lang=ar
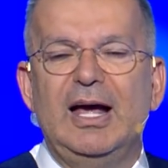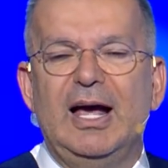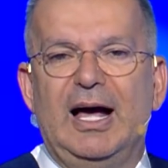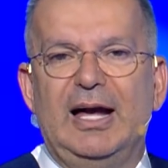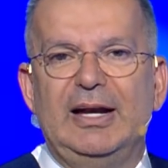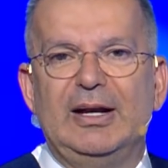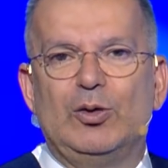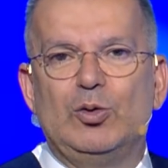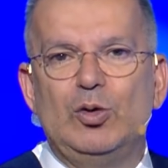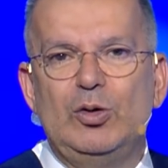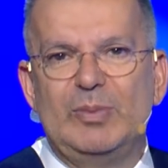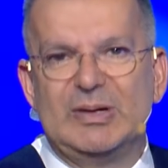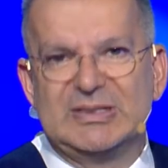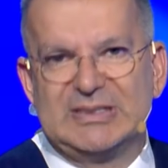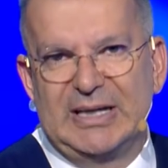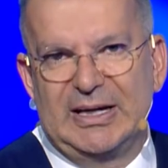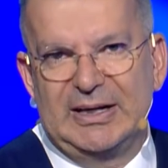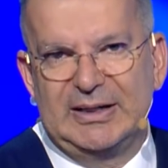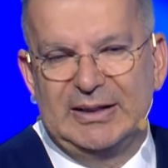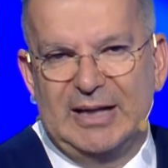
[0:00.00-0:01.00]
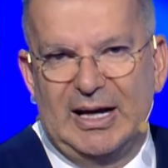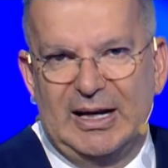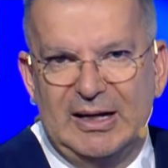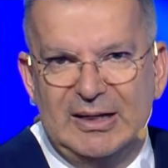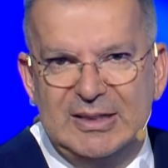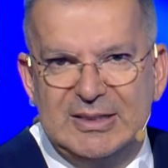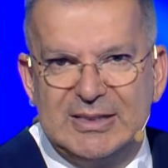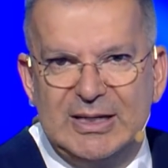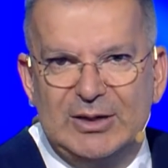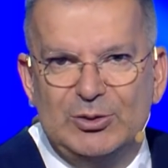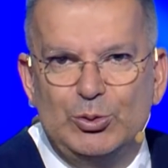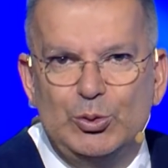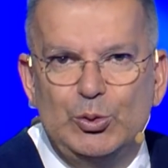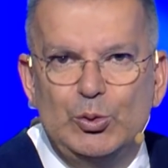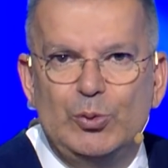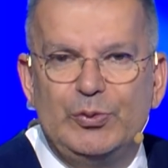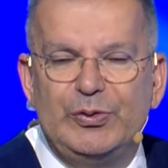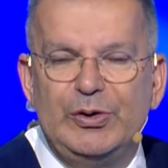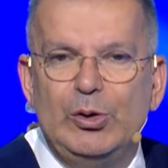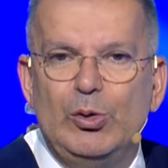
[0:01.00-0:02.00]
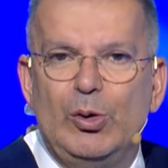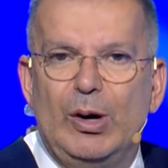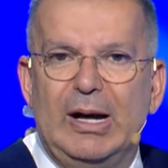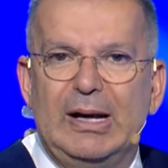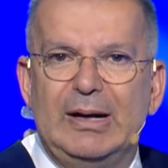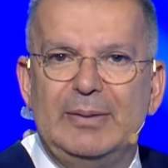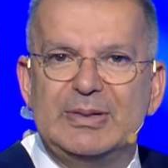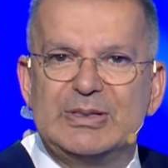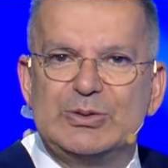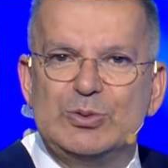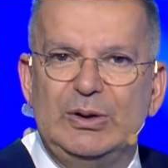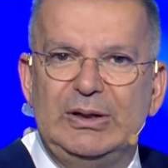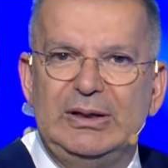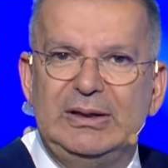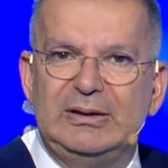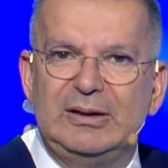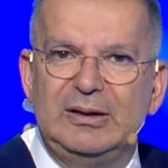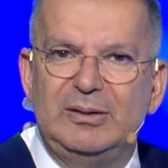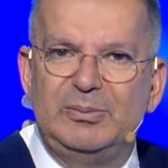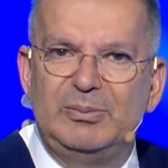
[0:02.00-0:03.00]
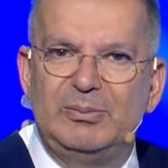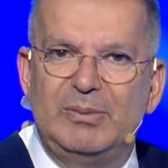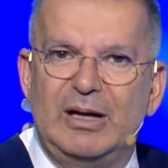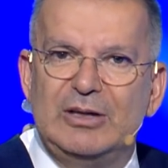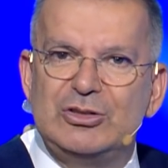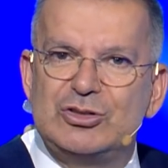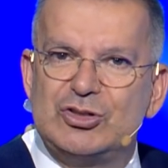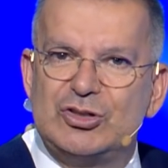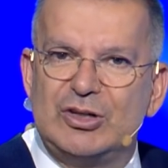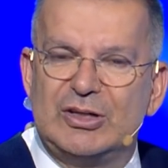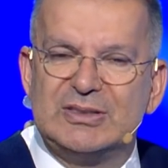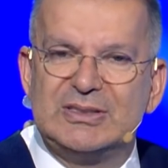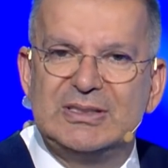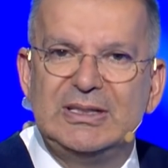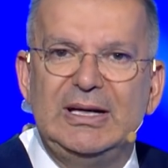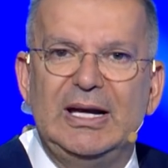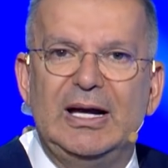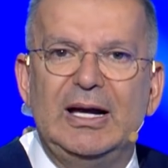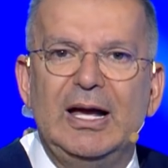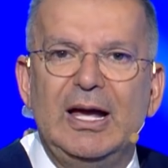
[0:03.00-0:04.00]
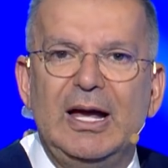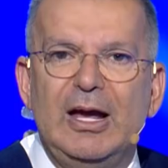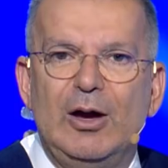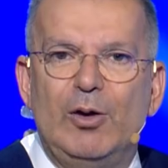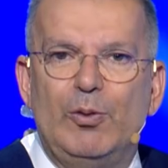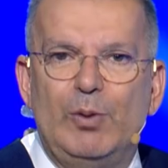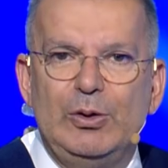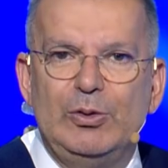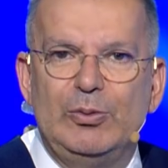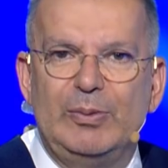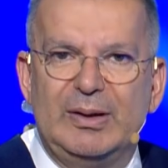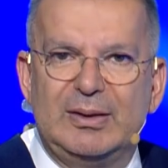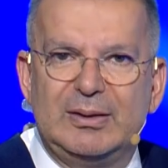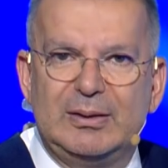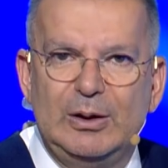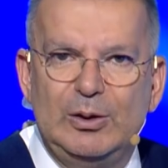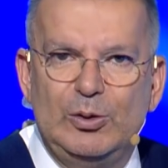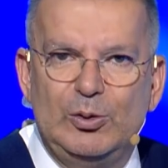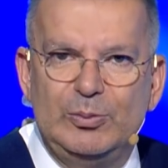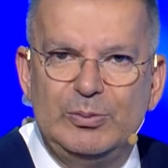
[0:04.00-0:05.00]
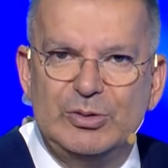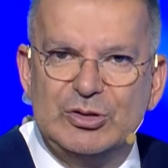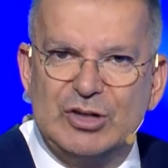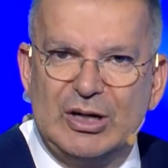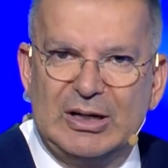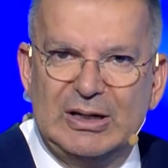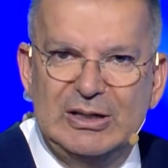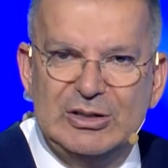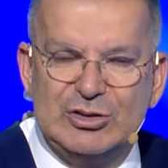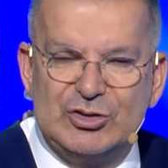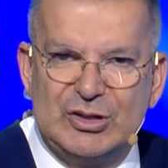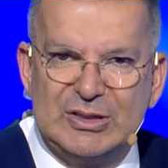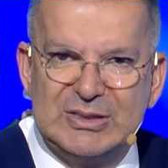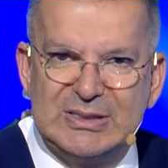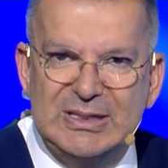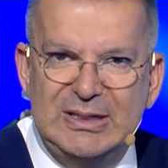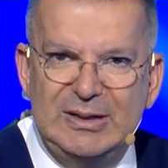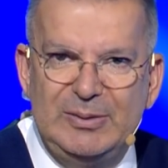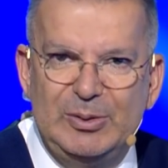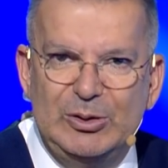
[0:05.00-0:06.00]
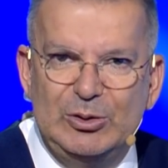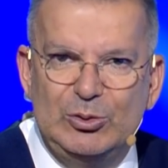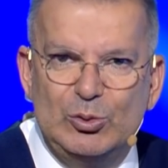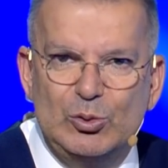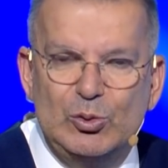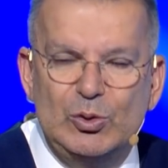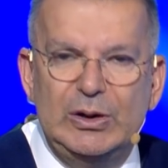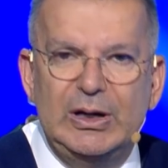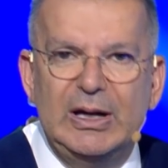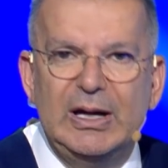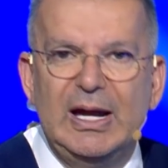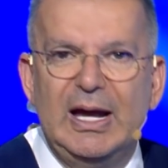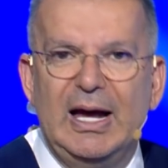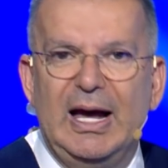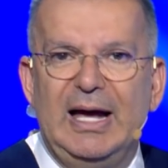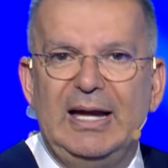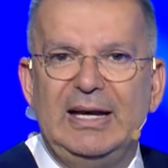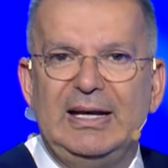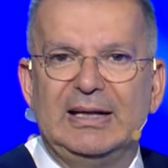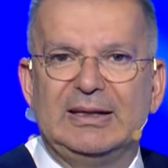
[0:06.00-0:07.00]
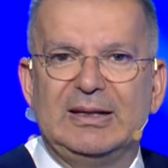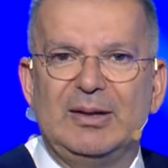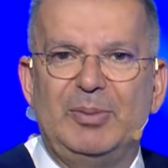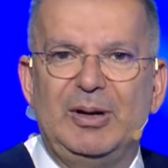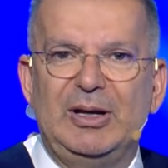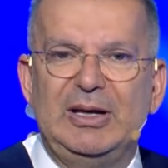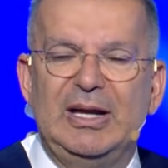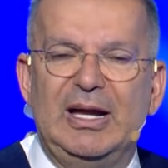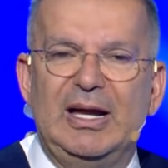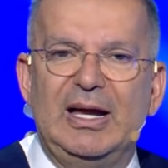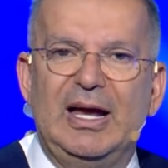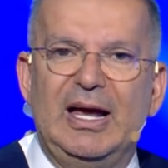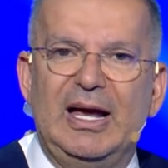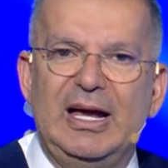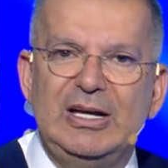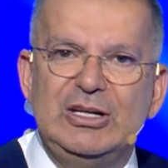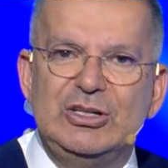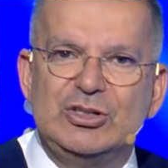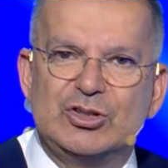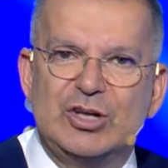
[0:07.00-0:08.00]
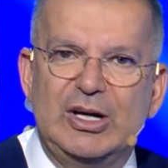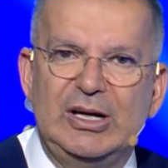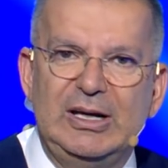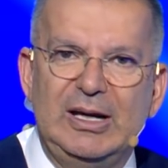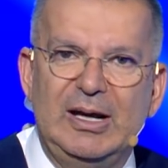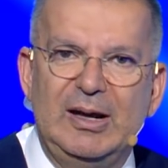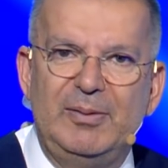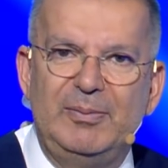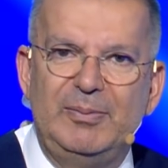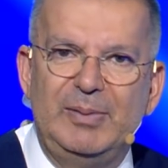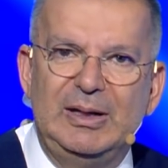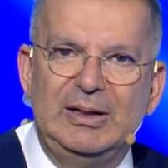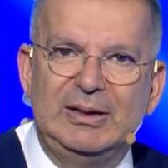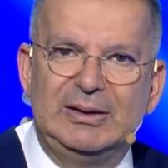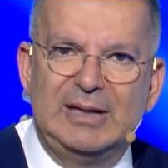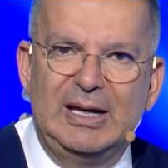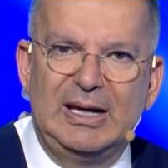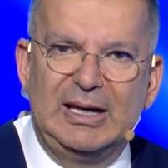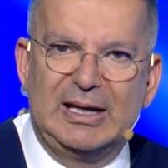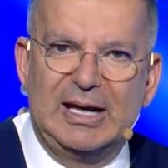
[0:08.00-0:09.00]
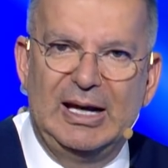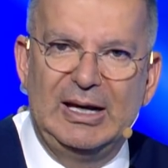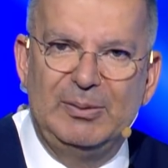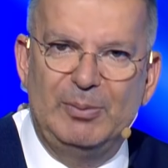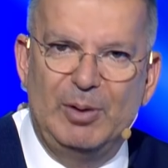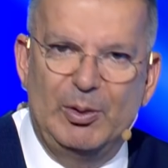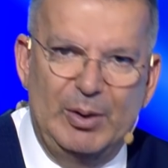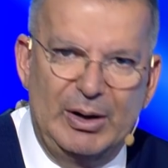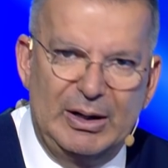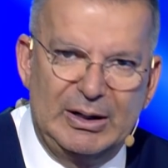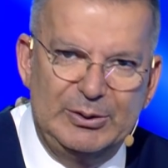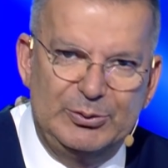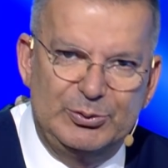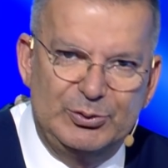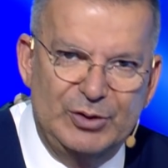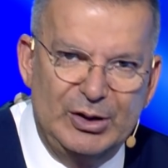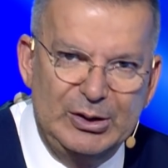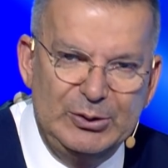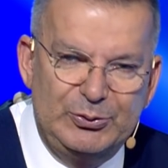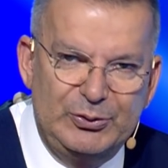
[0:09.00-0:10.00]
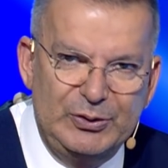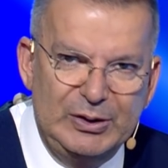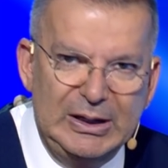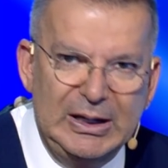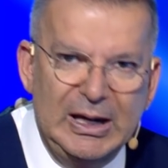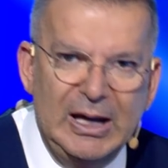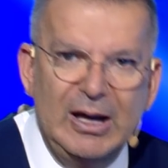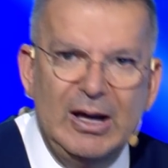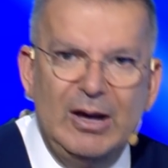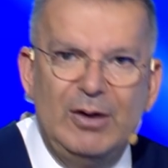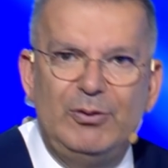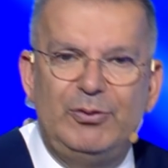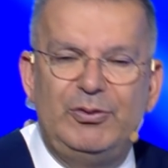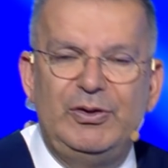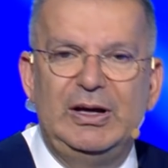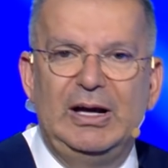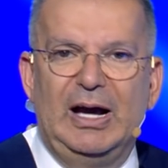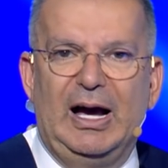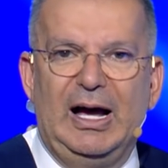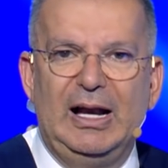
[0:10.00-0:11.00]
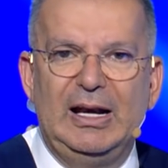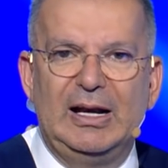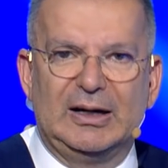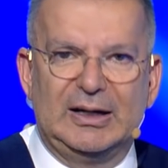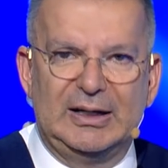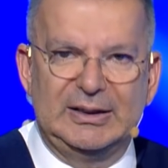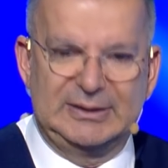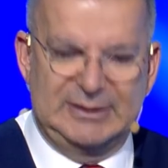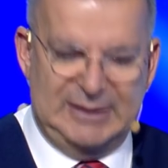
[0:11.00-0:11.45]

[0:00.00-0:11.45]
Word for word: ان كل ما سيرد على لسان ضيوفه هو على مسؤوليتهم الشخصيه ويمثلهم بشكل شخصي من دون أن نتبنى أي شيء من تلك المواقف ضيفي في حلقة